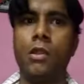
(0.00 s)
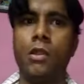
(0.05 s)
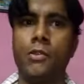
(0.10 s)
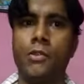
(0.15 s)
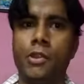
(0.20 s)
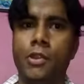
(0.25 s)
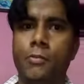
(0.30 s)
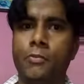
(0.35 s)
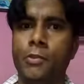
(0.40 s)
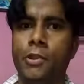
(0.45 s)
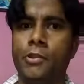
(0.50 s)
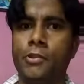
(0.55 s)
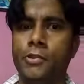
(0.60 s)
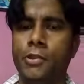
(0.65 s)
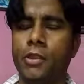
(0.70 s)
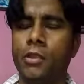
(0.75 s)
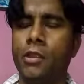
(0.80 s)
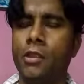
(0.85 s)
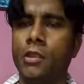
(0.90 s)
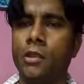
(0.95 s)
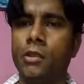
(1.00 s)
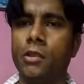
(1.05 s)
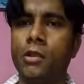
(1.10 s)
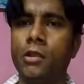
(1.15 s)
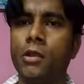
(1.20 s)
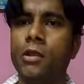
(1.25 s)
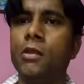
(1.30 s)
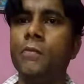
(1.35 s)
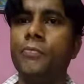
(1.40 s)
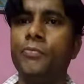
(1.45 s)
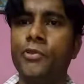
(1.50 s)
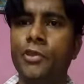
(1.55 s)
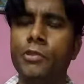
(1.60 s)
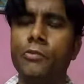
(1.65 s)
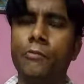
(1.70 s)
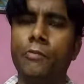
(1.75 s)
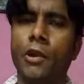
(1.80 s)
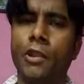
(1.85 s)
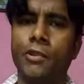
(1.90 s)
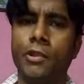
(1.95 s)
अरे बेटे
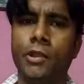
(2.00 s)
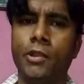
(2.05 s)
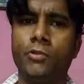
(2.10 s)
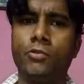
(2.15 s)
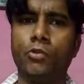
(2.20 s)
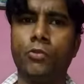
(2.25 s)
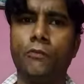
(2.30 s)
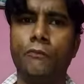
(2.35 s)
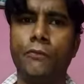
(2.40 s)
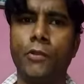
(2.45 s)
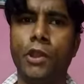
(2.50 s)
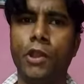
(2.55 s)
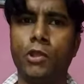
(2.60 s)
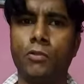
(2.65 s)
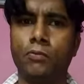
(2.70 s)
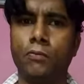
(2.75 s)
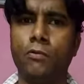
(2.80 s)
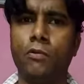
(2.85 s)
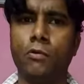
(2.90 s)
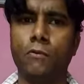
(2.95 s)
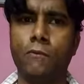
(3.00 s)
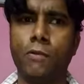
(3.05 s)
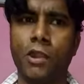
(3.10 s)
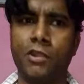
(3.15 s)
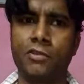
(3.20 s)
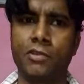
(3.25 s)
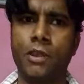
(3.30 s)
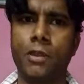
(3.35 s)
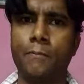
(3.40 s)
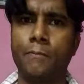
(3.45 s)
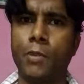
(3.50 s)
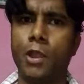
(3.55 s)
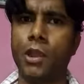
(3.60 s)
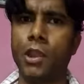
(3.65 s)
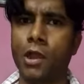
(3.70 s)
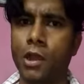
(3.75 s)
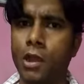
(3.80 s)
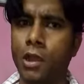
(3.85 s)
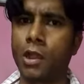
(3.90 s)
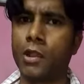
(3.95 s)
दिन भर ये तू फेसबुक व्हाट्सएप पे
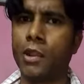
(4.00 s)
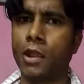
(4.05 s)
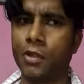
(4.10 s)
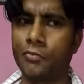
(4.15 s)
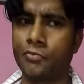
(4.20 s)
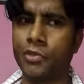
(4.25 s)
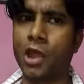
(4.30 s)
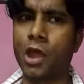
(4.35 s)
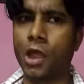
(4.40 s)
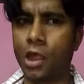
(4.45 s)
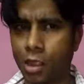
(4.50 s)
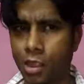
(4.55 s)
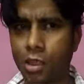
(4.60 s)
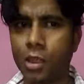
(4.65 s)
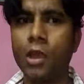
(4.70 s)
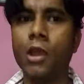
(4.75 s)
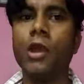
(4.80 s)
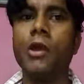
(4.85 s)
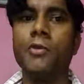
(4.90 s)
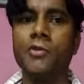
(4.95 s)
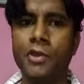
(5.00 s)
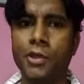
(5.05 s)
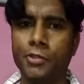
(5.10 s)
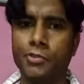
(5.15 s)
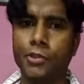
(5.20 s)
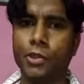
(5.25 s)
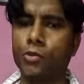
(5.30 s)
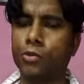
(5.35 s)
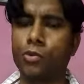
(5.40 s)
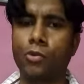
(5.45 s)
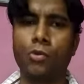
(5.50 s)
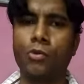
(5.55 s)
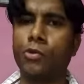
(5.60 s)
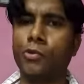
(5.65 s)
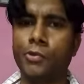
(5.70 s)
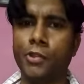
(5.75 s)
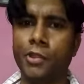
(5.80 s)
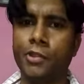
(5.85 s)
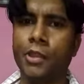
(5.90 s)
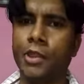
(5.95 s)
लगा रहता है ये तेरे को
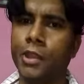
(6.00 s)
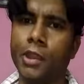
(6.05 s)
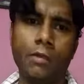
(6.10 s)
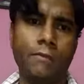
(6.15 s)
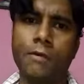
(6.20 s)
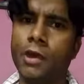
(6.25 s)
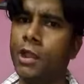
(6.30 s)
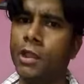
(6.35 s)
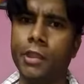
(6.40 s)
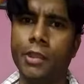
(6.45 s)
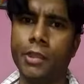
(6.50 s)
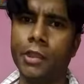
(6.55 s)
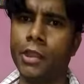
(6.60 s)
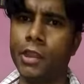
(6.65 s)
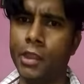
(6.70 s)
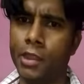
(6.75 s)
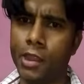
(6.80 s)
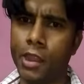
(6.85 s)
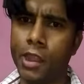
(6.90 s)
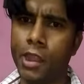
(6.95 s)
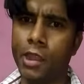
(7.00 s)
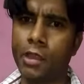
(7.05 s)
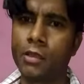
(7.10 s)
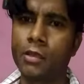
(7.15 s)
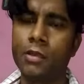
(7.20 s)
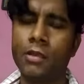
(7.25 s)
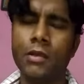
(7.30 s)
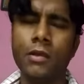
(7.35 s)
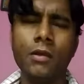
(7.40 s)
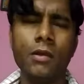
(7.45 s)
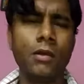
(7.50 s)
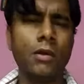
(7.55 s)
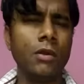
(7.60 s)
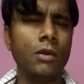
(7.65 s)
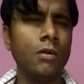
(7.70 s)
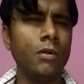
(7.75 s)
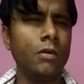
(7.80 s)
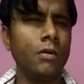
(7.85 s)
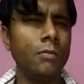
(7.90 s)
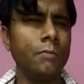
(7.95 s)
रोटी देने वाली नहीं है
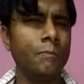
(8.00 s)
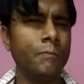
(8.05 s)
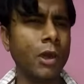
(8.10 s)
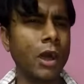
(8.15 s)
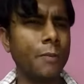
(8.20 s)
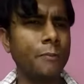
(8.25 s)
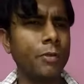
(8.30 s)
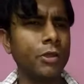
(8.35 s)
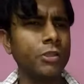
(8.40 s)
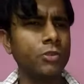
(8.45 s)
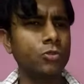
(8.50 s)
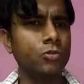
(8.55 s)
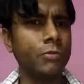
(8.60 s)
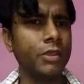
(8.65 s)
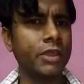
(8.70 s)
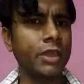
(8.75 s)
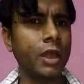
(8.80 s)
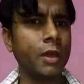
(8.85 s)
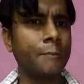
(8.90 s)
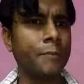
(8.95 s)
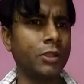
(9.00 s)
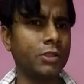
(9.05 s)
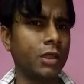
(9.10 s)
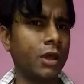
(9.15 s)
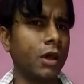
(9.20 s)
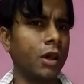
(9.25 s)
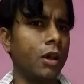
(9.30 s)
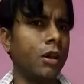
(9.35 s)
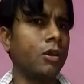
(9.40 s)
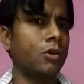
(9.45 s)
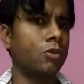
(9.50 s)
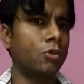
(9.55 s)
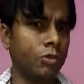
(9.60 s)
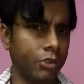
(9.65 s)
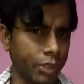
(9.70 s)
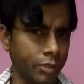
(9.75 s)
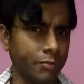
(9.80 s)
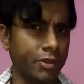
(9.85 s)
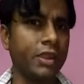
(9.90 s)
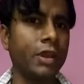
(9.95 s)
पापा जी तुम्हें क्या पता
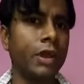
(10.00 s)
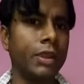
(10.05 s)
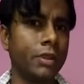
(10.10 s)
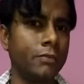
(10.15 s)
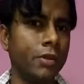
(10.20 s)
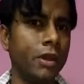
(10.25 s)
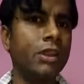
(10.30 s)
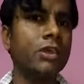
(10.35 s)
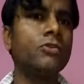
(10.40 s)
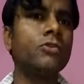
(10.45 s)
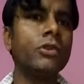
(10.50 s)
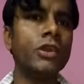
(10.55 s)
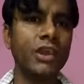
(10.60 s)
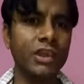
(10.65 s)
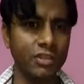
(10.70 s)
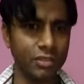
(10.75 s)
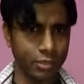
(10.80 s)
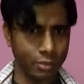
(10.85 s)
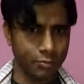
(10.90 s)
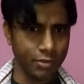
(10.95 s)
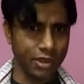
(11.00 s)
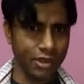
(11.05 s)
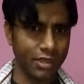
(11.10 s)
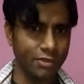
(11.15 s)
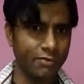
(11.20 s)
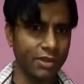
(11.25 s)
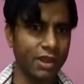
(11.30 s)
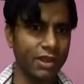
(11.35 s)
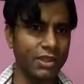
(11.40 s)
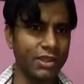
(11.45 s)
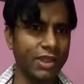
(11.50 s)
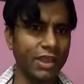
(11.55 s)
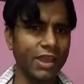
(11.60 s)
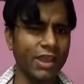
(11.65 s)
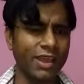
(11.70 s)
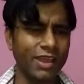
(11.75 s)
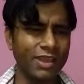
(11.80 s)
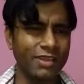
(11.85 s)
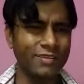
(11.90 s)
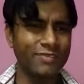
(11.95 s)
रोटी बनाने वाली तो यहीं से मिलने वाली
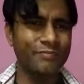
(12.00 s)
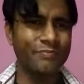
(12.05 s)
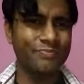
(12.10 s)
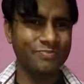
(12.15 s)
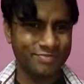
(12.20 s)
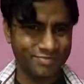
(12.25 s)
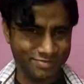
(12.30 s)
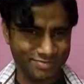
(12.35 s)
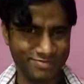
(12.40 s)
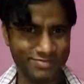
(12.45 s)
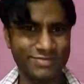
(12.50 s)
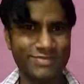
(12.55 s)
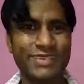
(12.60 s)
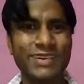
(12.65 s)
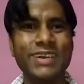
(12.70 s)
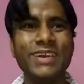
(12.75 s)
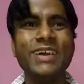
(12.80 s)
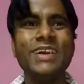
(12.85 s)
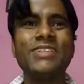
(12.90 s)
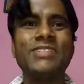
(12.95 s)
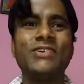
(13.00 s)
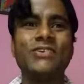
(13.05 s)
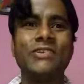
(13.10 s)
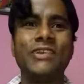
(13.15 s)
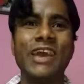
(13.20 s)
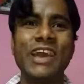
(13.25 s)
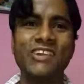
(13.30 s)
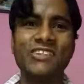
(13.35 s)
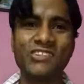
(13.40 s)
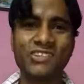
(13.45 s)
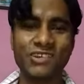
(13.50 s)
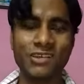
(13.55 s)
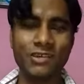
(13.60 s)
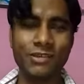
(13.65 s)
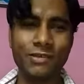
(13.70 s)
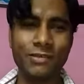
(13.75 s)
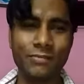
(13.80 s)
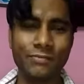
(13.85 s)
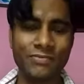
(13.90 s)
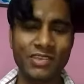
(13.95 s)
है तो नेक्स्ट
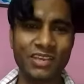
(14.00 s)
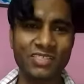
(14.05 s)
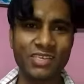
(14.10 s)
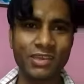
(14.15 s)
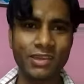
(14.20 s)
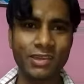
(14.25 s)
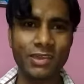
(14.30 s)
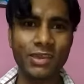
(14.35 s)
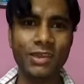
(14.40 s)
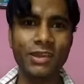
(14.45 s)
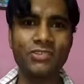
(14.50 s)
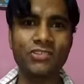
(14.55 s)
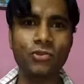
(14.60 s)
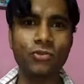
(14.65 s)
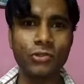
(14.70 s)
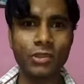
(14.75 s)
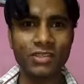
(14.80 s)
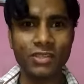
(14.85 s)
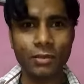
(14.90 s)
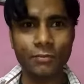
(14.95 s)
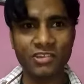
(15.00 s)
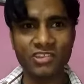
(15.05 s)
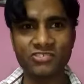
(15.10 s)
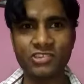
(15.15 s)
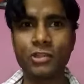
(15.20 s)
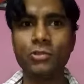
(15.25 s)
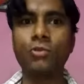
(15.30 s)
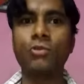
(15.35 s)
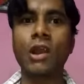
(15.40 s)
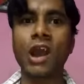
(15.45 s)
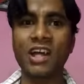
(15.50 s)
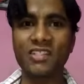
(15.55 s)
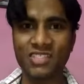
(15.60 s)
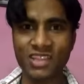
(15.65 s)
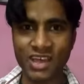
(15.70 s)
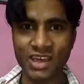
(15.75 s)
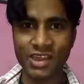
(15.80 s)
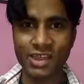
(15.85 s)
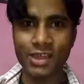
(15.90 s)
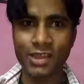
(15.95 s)
जैसे कि एक छोटा सा बच्चा
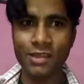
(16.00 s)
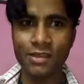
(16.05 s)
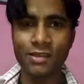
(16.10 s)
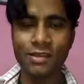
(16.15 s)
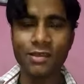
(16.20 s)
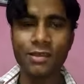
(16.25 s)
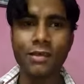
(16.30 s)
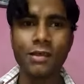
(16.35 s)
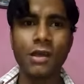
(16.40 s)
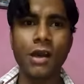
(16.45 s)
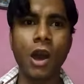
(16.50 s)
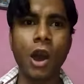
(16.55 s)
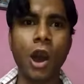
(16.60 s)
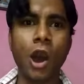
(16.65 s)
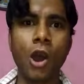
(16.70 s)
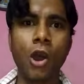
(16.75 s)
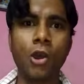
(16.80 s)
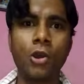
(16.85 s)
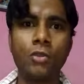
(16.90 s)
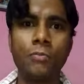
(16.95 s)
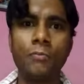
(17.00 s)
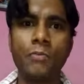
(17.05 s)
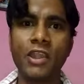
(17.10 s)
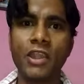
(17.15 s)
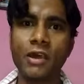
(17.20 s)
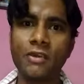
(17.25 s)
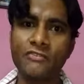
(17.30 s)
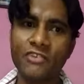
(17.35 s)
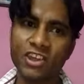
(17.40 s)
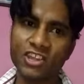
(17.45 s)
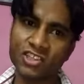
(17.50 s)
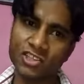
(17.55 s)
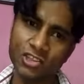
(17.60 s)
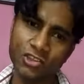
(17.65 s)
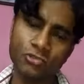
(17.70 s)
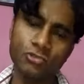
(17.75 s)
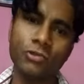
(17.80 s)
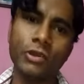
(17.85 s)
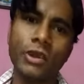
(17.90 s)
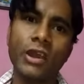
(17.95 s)
दुकानदार है और बड़ा
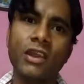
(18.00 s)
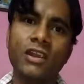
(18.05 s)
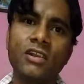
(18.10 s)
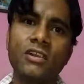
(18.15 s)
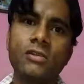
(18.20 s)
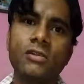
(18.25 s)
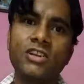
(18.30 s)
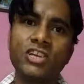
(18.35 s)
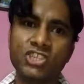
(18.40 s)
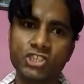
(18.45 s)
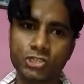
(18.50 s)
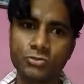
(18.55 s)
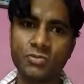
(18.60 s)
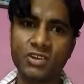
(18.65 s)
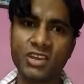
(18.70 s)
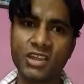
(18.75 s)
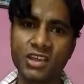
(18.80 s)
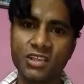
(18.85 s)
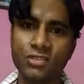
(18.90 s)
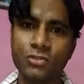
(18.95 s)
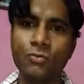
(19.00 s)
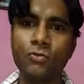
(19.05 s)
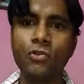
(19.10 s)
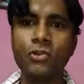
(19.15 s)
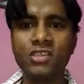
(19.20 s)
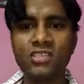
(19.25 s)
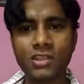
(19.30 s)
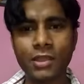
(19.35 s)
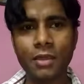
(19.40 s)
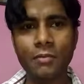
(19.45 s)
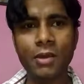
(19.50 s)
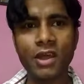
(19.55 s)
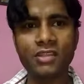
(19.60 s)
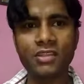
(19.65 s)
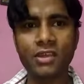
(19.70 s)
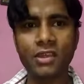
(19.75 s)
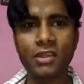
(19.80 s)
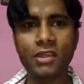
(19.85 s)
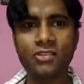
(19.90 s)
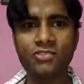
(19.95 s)
व्यक्ति जो है कस्टमर है तो वो किस तरह बात
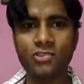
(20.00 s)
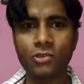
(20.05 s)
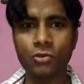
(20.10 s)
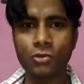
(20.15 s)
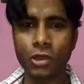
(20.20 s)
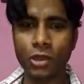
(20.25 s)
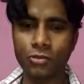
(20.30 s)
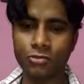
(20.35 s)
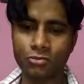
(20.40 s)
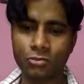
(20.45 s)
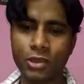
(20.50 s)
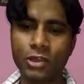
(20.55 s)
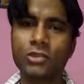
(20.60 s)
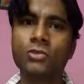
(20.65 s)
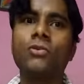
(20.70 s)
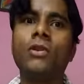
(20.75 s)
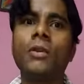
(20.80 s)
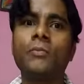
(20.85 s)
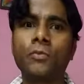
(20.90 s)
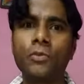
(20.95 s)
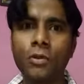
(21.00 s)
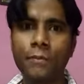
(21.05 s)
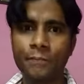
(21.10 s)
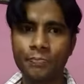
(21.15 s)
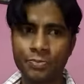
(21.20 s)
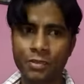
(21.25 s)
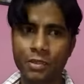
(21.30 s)
करेंगे चलो आओ सुनाता हूँ आपको